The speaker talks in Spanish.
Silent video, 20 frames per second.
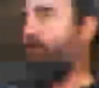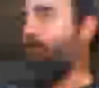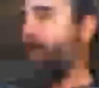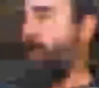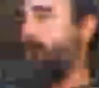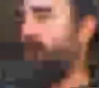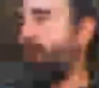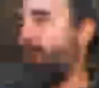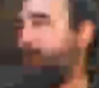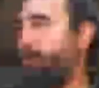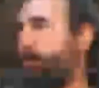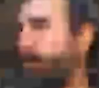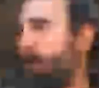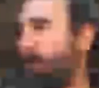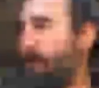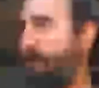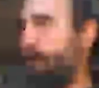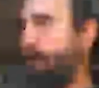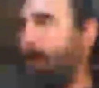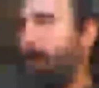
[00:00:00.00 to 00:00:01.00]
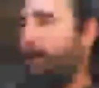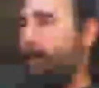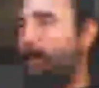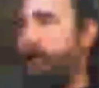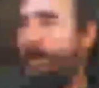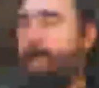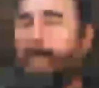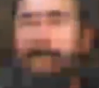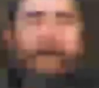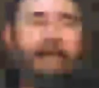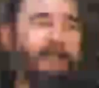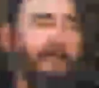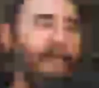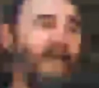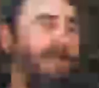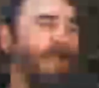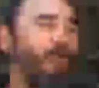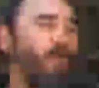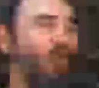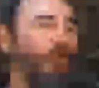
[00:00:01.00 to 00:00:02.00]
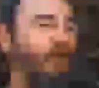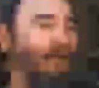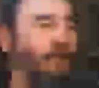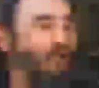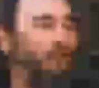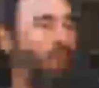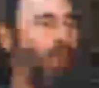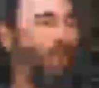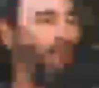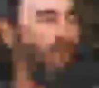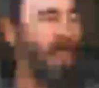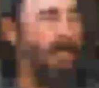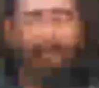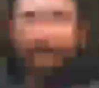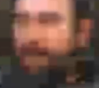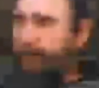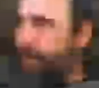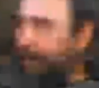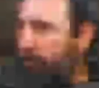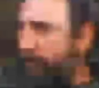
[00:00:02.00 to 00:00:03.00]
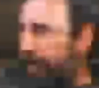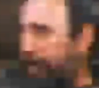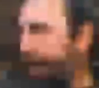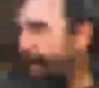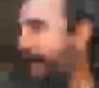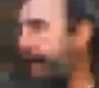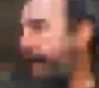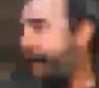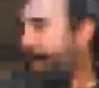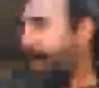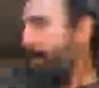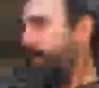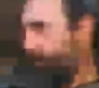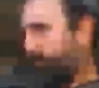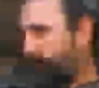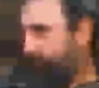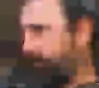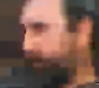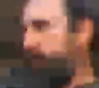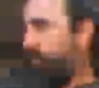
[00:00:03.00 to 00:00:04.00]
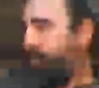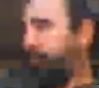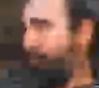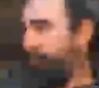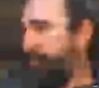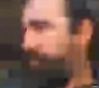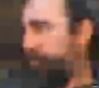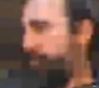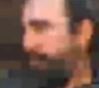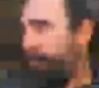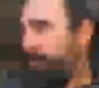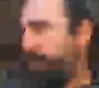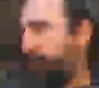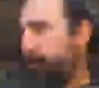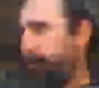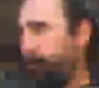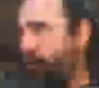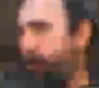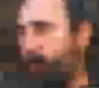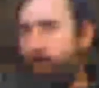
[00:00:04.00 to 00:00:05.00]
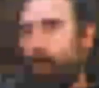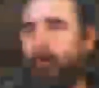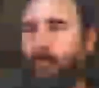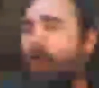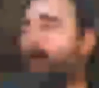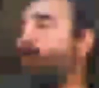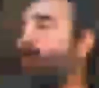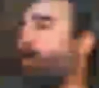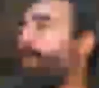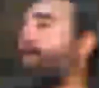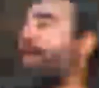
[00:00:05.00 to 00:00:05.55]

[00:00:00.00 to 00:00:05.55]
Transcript: contra eso. El exceso de susceptibilidad. Y yo creo